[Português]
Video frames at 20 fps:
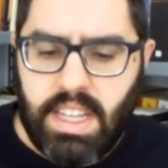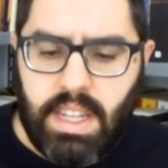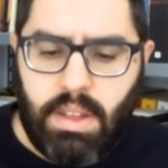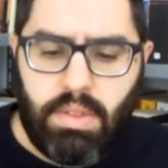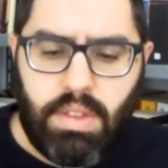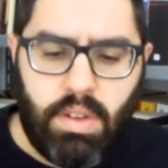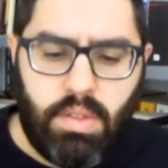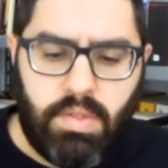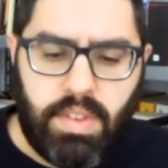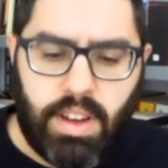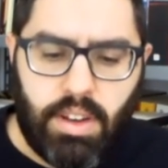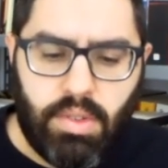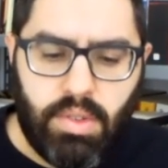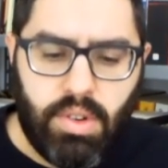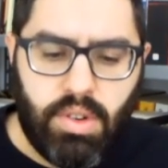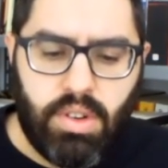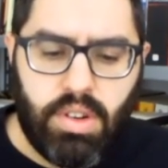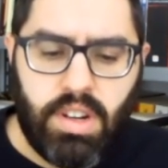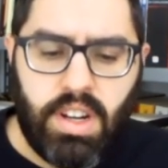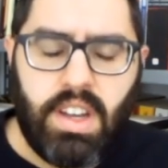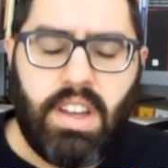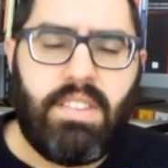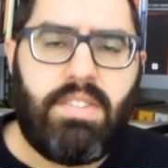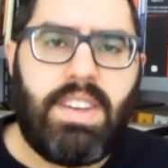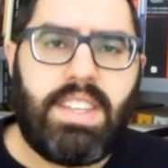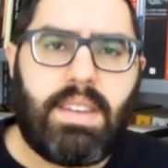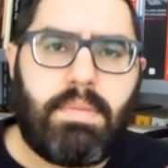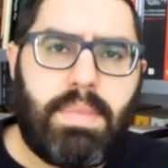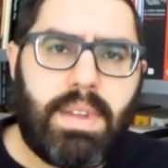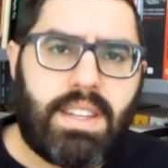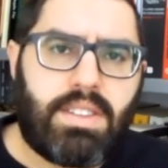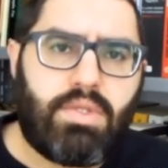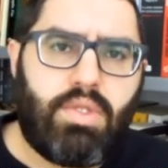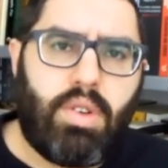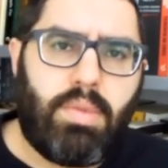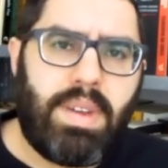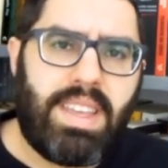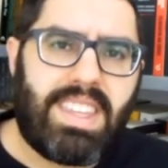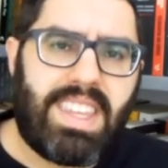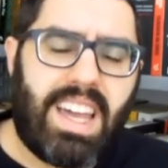não deu valor, fez apenas
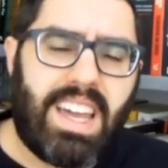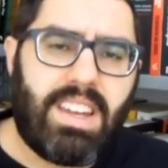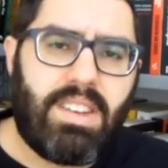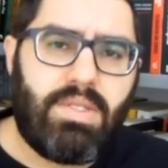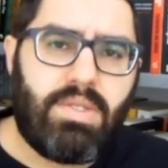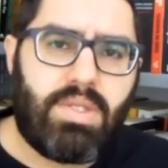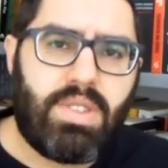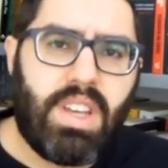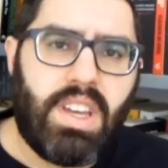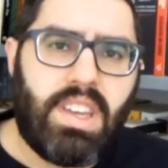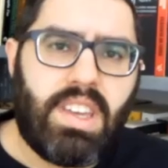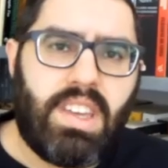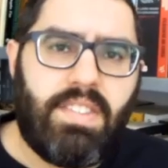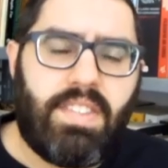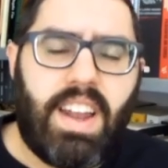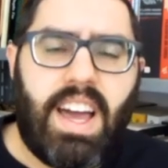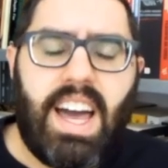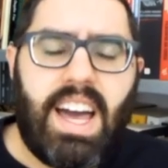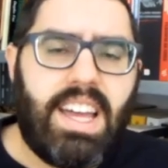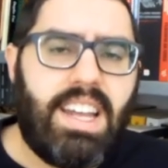comentários que falam,